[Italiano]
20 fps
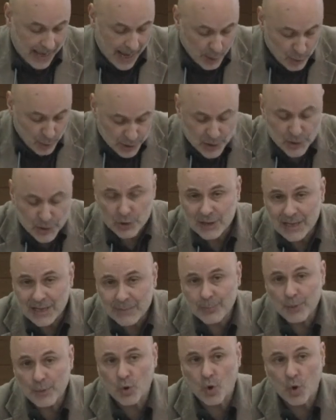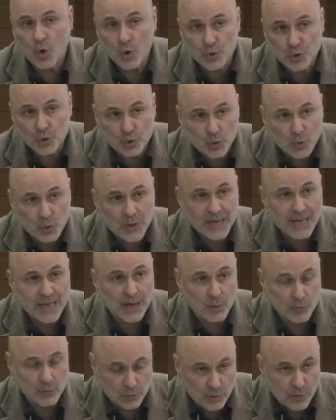Allo stesso tempo
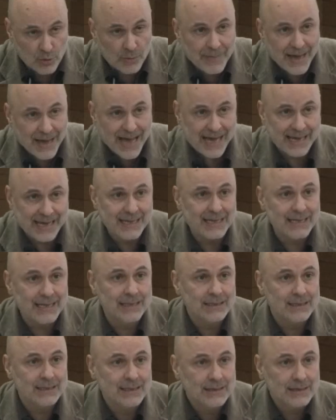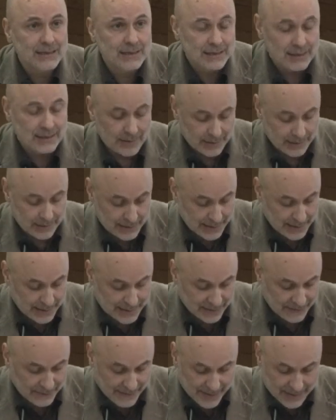costruire un domani
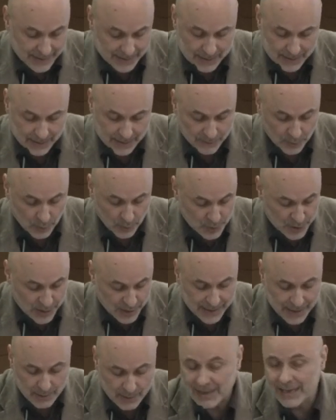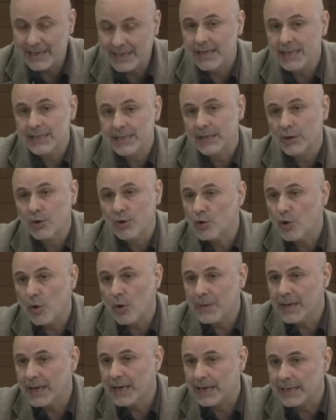senza farsi travolgere da una crisi
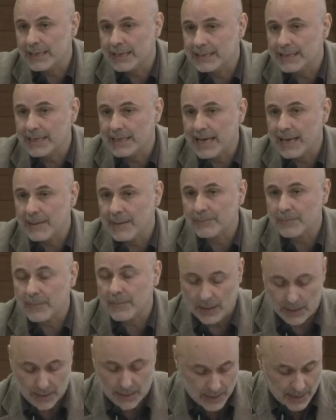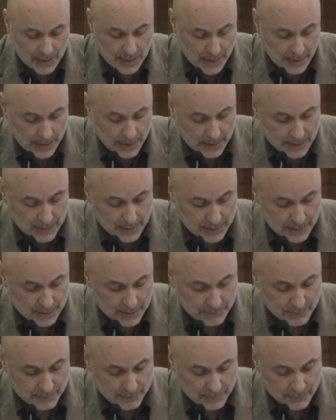economica che sta eh,
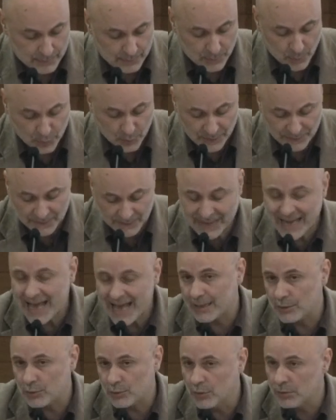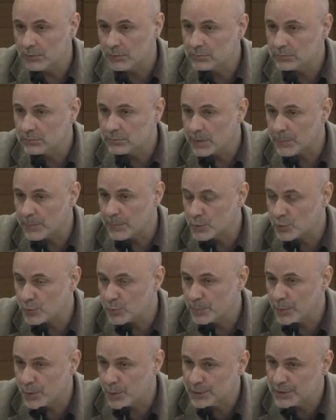ehm, modificando i
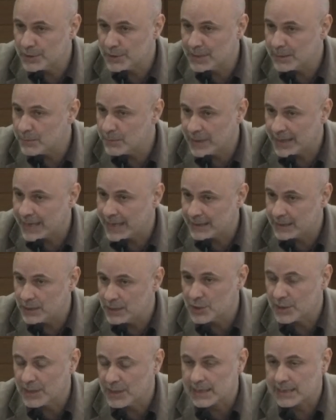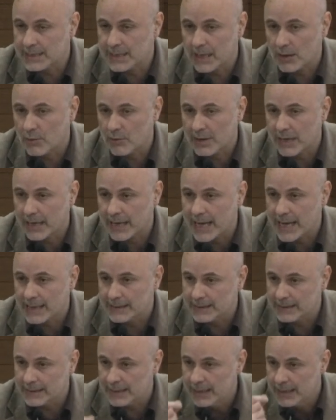presupposti democratici che si erano
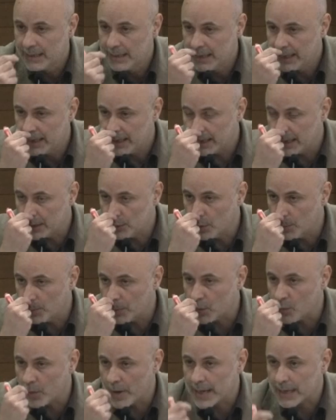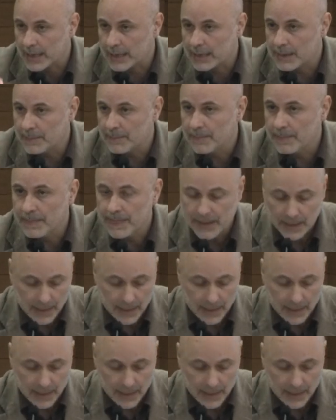creati nel dopoguerra.